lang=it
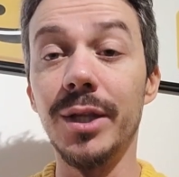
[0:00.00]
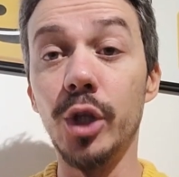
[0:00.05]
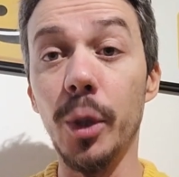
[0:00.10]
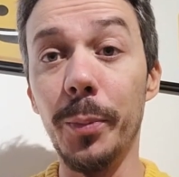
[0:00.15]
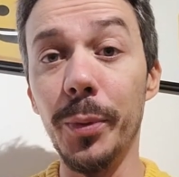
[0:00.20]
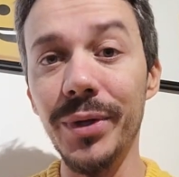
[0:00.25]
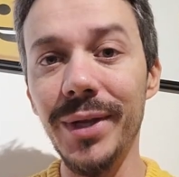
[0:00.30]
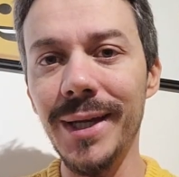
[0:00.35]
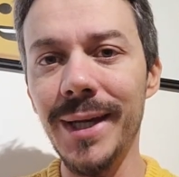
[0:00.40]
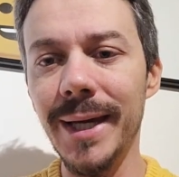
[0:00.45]

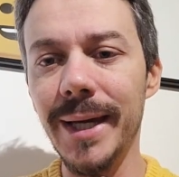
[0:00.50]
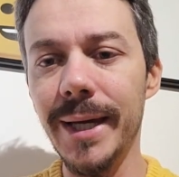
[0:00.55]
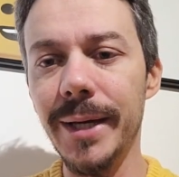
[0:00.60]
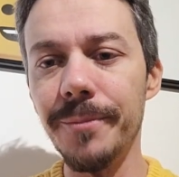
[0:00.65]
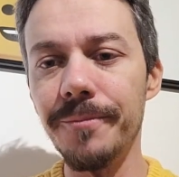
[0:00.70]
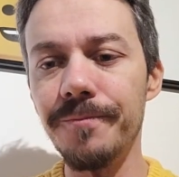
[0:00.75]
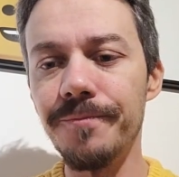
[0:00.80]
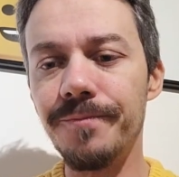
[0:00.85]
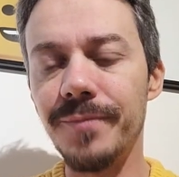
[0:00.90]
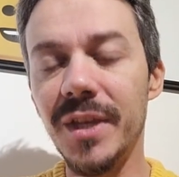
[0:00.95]

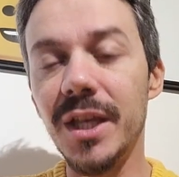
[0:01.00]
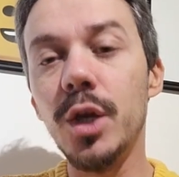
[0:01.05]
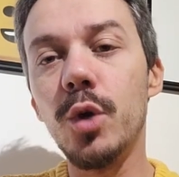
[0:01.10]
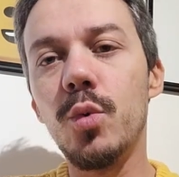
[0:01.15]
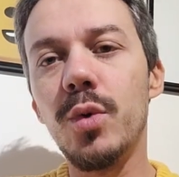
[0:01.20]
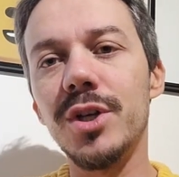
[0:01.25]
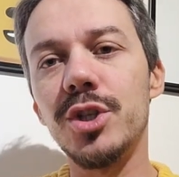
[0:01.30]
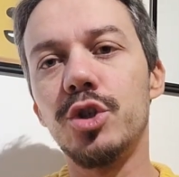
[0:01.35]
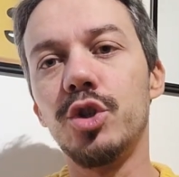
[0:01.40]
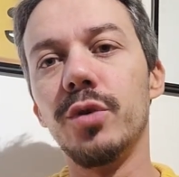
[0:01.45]
Dopodiché, in
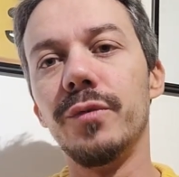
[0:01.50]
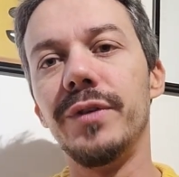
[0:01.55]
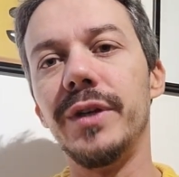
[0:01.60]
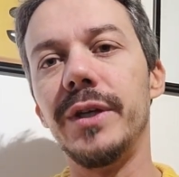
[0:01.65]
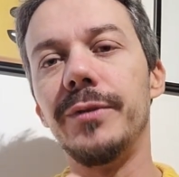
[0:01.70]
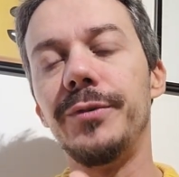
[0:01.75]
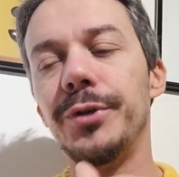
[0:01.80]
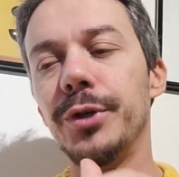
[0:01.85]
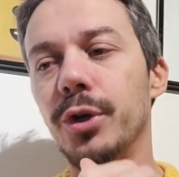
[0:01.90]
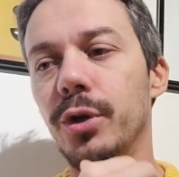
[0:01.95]
questo
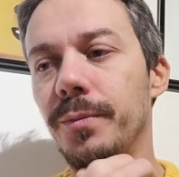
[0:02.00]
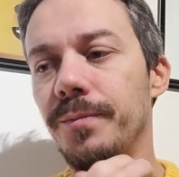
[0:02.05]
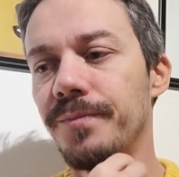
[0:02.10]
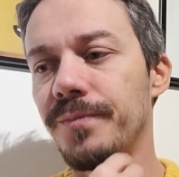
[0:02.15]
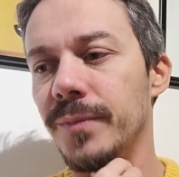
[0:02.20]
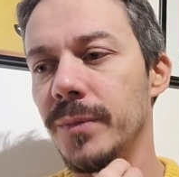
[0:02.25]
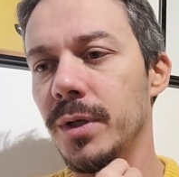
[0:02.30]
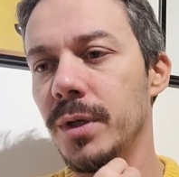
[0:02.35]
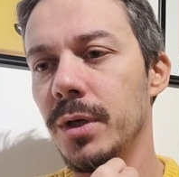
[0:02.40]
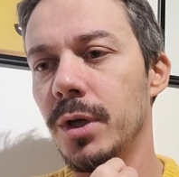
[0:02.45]
video,
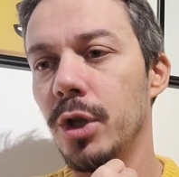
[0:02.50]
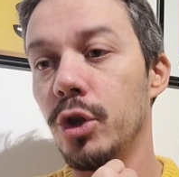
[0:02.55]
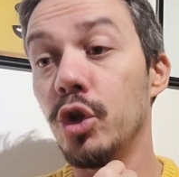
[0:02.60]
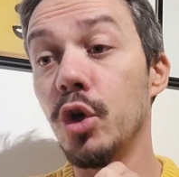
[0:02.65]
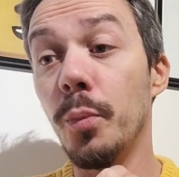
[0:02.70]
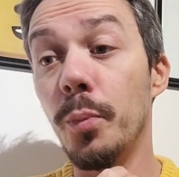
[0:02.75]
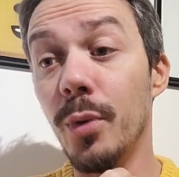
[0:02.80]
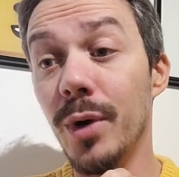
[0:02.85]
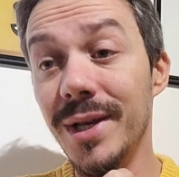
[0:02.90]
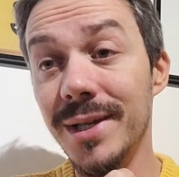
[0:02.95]

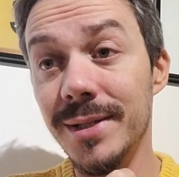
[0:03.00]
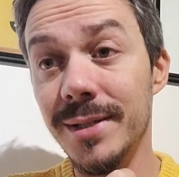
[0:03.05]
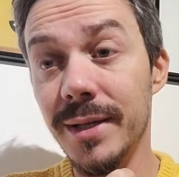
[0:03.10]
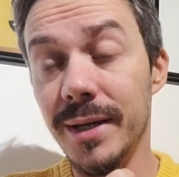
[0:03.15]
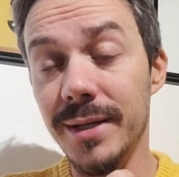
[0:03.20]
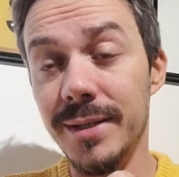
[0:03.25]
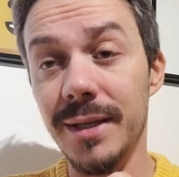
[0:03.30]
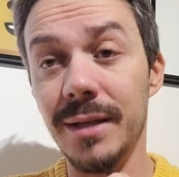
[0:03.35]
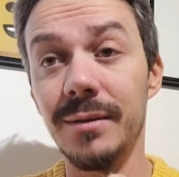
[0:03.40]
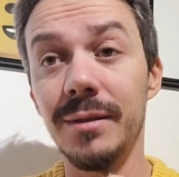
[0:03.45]
dopo
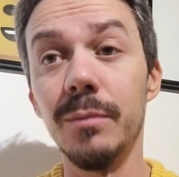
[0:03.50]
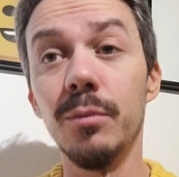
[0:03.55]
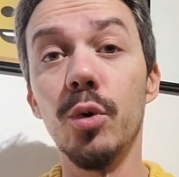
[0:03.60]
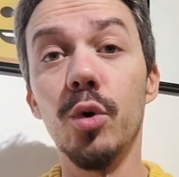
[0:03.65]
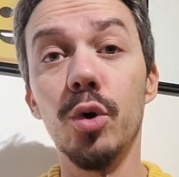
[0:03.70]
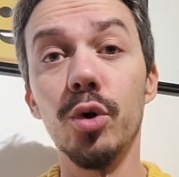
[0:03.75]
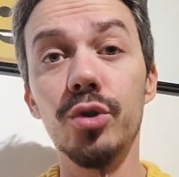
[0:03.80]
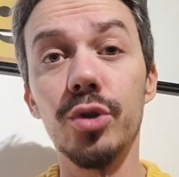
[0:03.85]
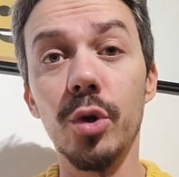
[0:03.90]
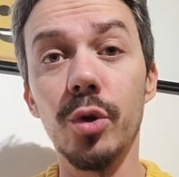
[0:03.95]
essere stati
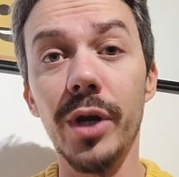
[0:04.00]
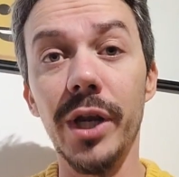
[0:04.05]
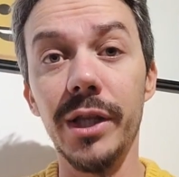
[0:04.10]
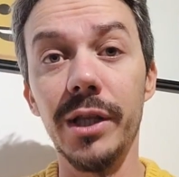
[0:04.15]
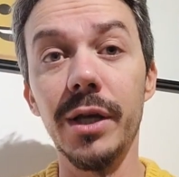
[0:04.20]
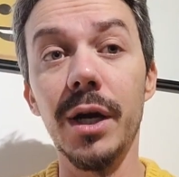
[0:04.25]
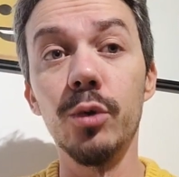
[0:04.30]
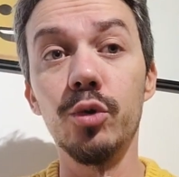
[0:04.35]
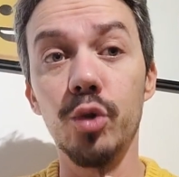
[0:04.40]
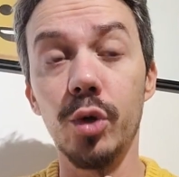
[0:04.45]
molto
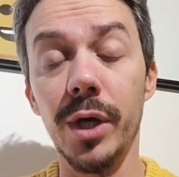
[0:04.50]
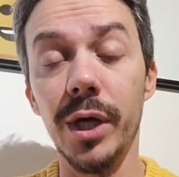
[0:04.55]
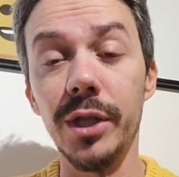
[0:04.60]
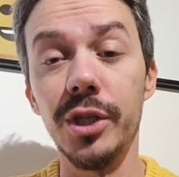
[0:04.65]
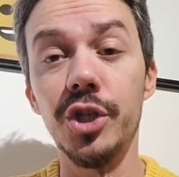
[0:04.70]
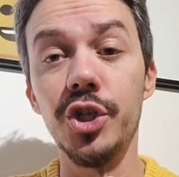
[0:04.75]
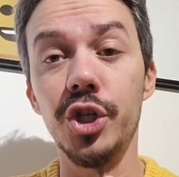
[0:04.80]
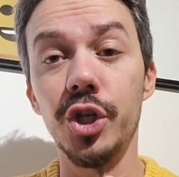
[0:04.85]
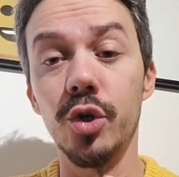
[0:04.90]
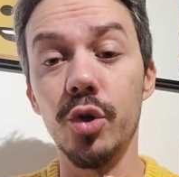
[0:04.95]

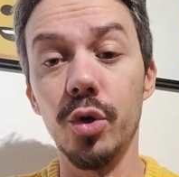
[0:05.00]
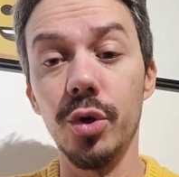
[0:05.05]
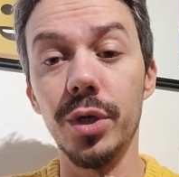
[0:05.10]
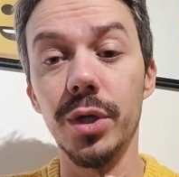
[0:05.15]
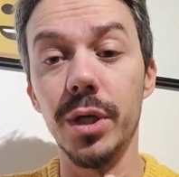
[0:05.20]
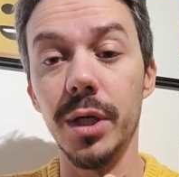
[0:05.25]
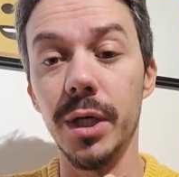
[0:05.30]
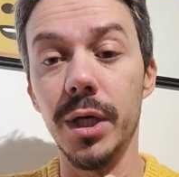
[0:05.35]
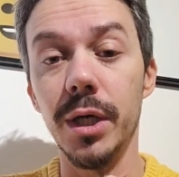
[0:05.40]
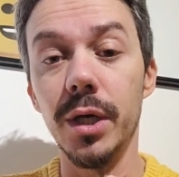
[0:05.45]
autocritici
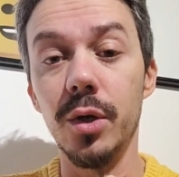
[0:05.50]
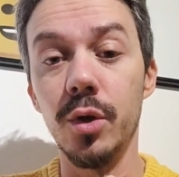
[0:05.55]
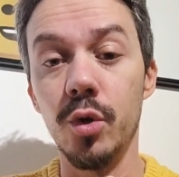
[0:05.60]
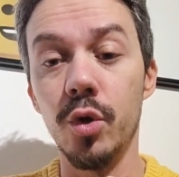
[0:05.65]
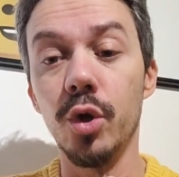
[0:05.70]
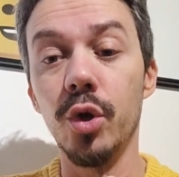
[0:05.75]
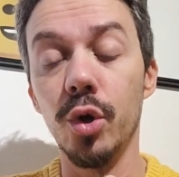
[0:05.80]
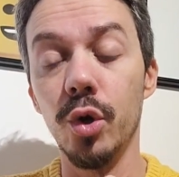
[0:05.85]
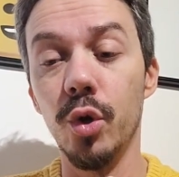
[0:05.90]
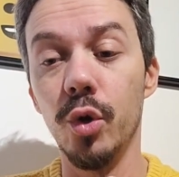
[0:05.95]
con,
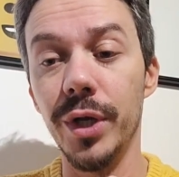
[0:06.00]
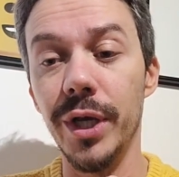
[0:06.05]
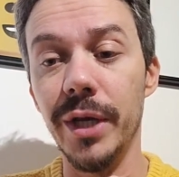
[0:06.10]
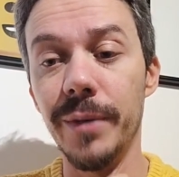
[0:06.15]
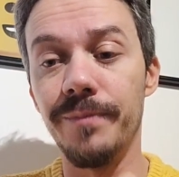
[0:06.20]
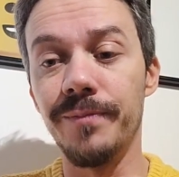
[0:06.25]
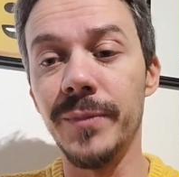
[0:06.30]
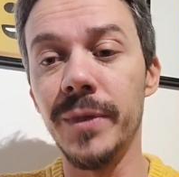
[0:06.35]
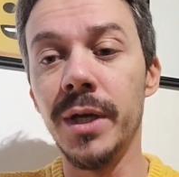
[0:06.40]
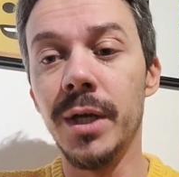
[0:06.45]
con
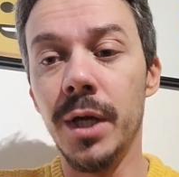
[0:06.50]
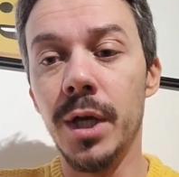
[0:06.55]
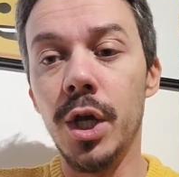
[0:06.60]
noi,